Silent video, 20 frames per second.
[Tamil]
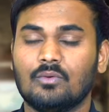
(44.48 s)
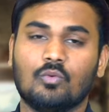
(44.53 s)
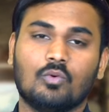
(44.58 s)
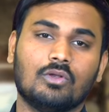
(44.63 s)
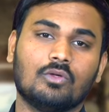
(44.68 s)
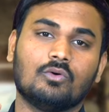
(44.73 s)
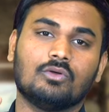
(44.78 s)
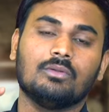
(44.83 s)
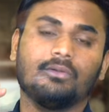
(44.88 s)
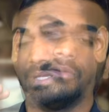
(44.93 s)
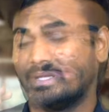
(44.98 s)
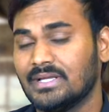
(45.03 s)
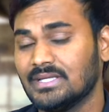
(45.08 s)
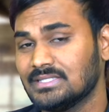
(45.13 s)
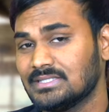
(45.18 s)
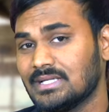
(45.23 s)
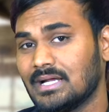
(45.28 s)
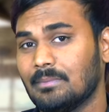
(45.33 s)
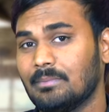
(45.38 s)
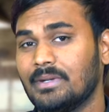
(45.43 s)
உங்களுக்கு ஒரு
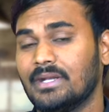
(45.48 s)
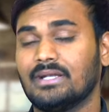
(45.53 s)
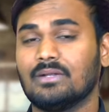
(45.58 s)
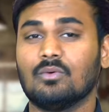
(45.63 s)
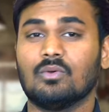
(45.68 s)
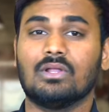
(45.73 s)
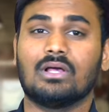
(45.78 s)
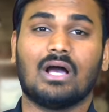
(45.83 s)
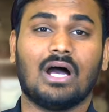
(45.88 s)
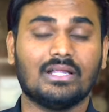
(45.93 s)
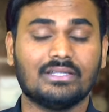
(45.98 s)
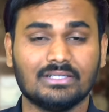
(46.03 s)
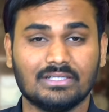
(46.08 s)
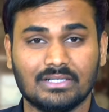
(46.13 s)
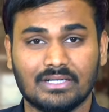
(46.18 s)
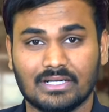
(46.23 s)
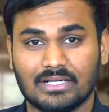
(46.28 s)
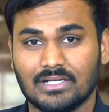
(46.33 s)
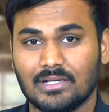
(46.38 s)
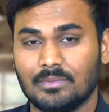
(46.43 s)
பிகெஸ்ட் அப்டேட் உங்களுக்கு
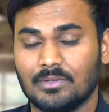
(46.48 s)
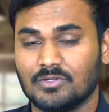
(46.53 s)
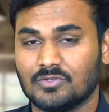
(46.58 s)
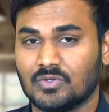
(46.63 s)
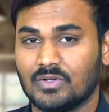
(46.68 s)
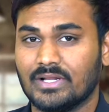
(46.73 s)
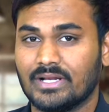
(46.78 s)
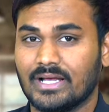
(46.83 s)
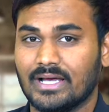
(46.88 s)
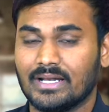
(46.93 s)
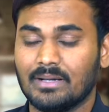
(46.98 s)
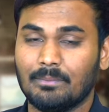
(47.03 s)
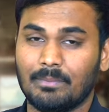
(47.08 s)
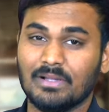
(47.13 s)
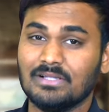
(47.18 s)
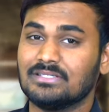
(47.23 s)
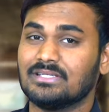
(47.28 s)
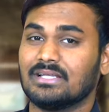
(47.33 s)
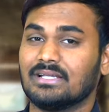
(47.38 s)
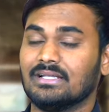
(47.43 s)
காத்துக்கிட்டு இருக்கு அப்படின்னு சொல்லியிருக்காரு
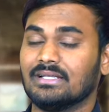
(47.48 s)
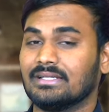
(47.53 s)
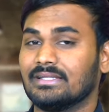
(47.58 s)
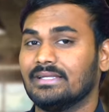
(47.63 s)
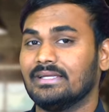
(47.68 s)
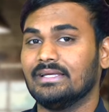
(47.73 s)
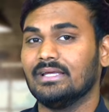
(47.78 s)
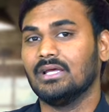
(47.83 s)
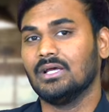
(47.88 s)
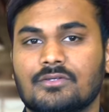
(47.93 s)
பல்சர்ல இருந்து